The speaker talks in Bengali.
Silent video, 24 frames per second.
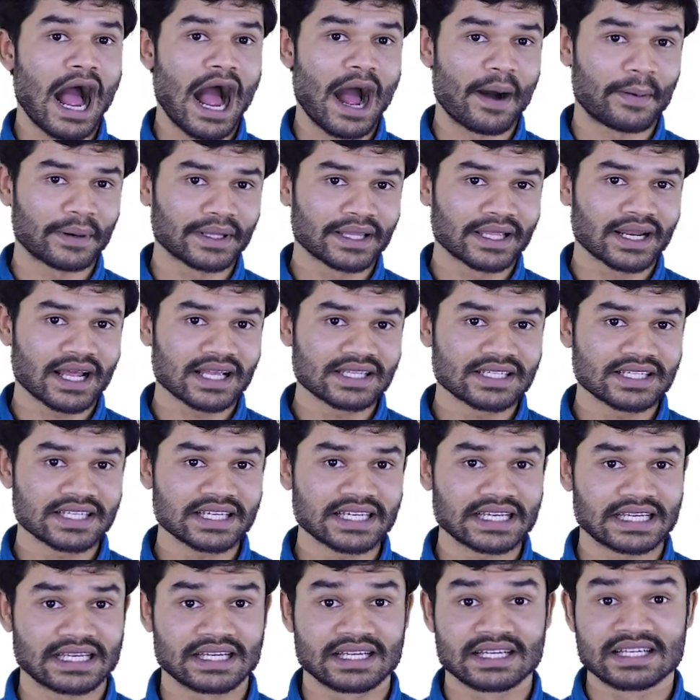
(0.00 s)
আমাদের আছে
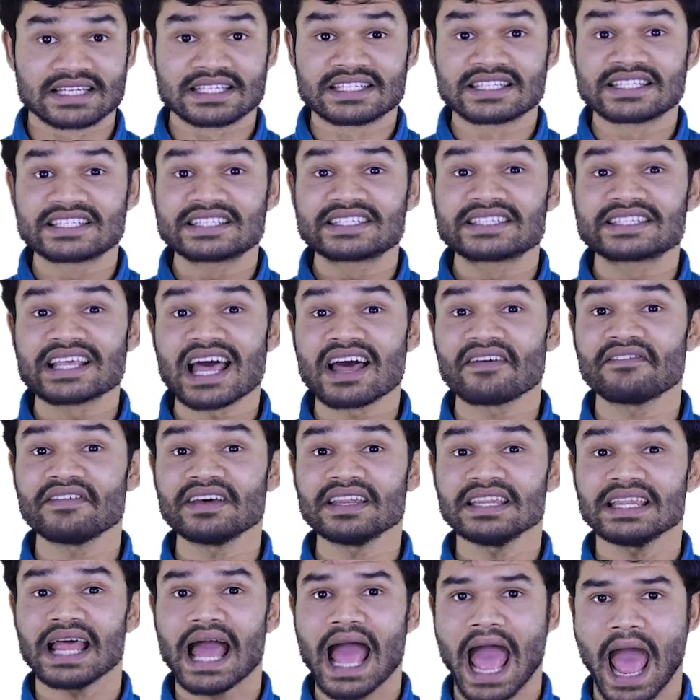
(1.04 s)

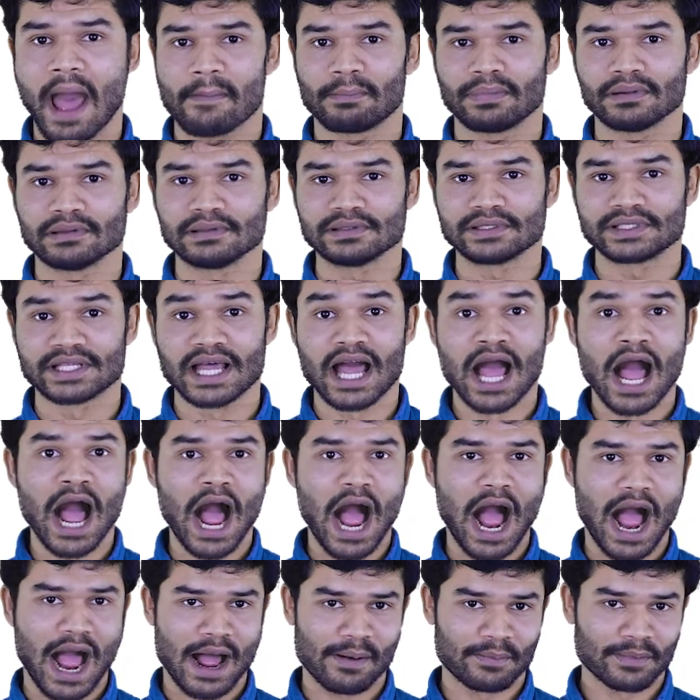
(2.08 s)
সেভেন অ্যাপলস
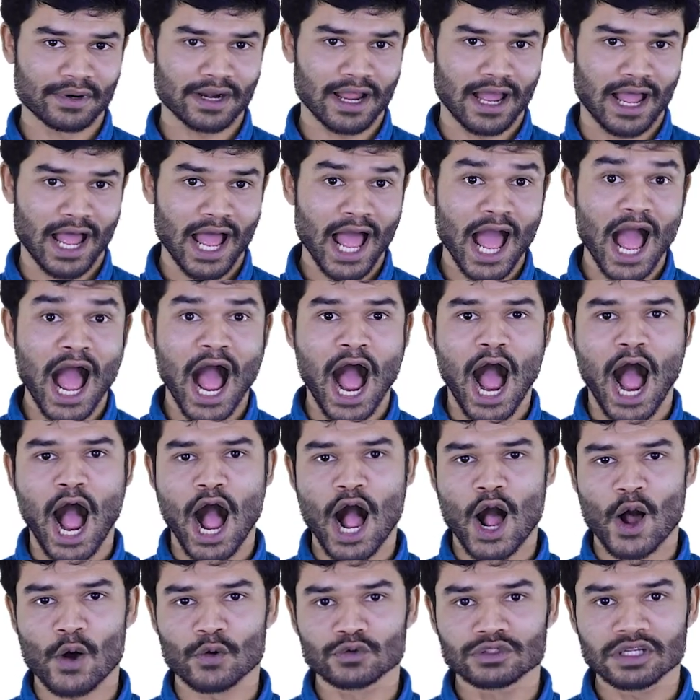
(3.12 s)
আমরা
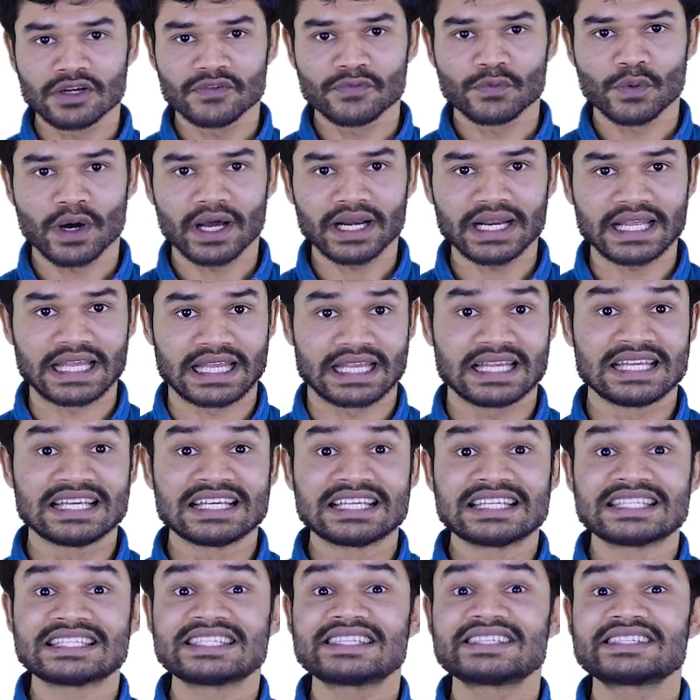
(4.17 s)
হাউস অফ ওয়ানে
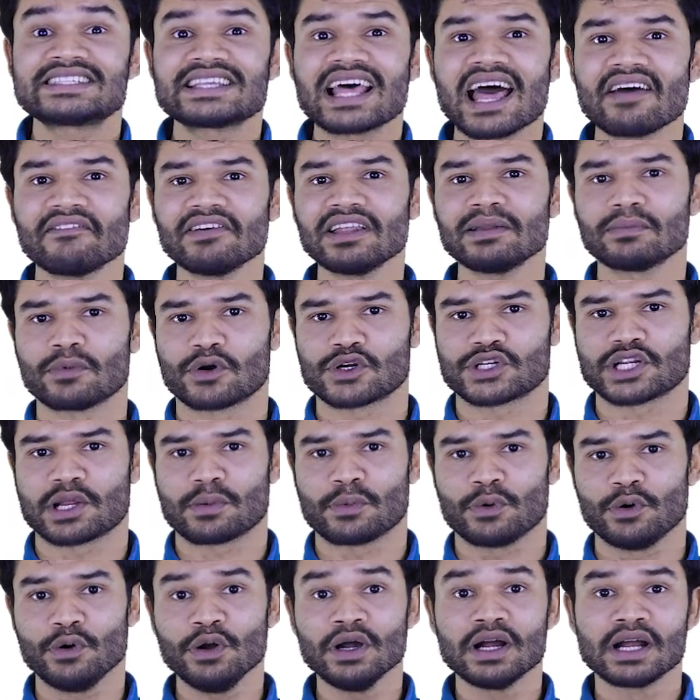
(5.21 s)
সেভেন
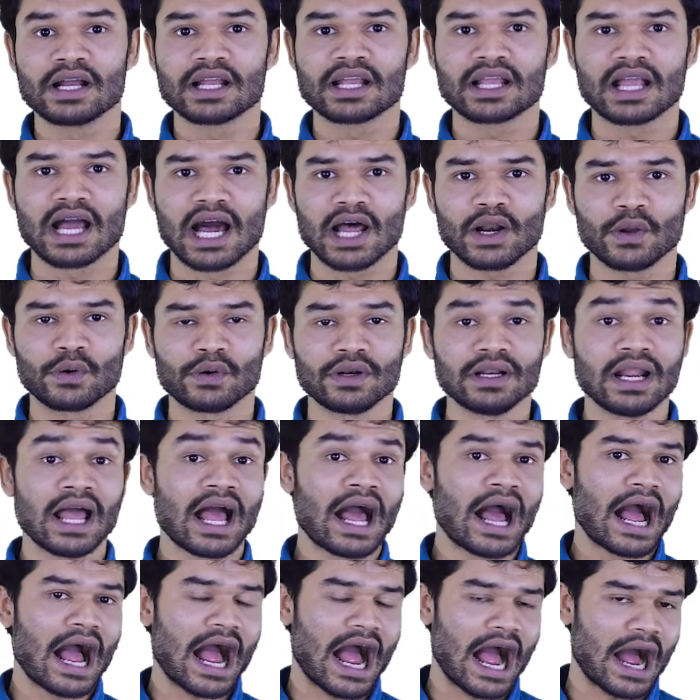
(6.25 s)
বসাবো কারণ
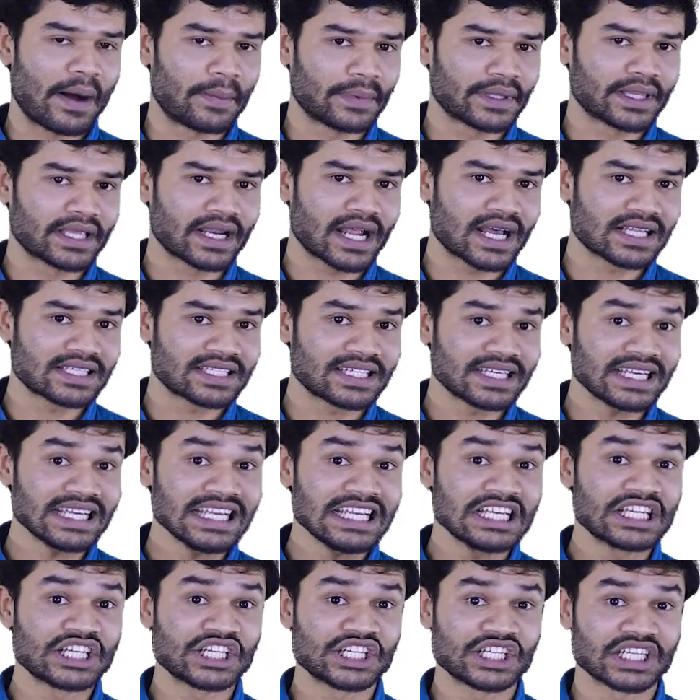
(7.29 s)
আমাদের আছে
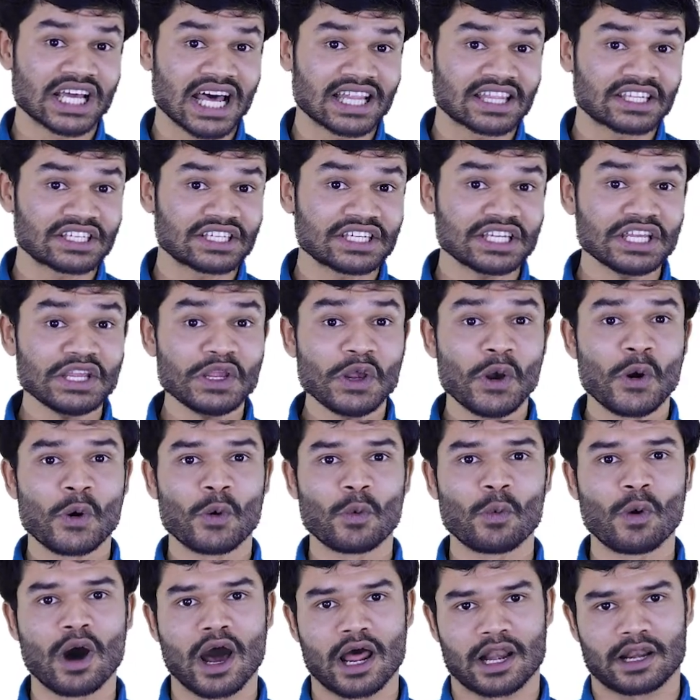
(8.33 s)
সাতটি
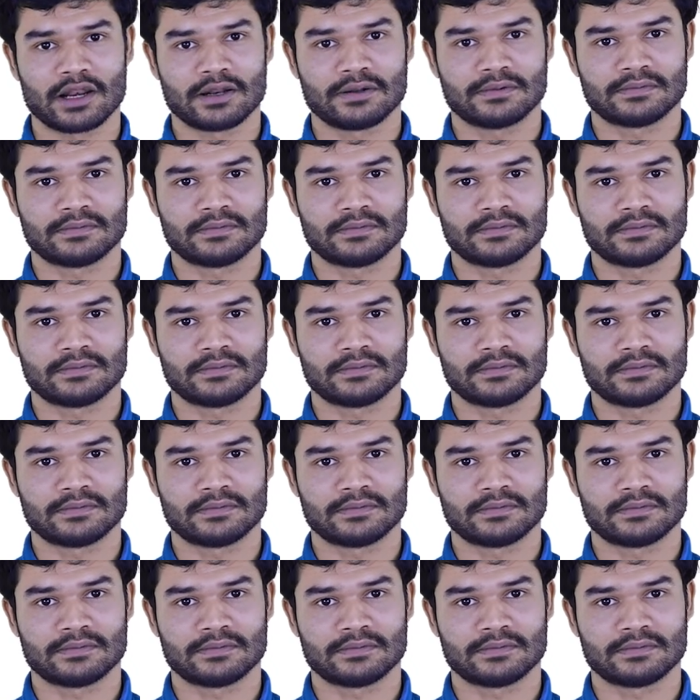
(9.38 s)
ওয়ান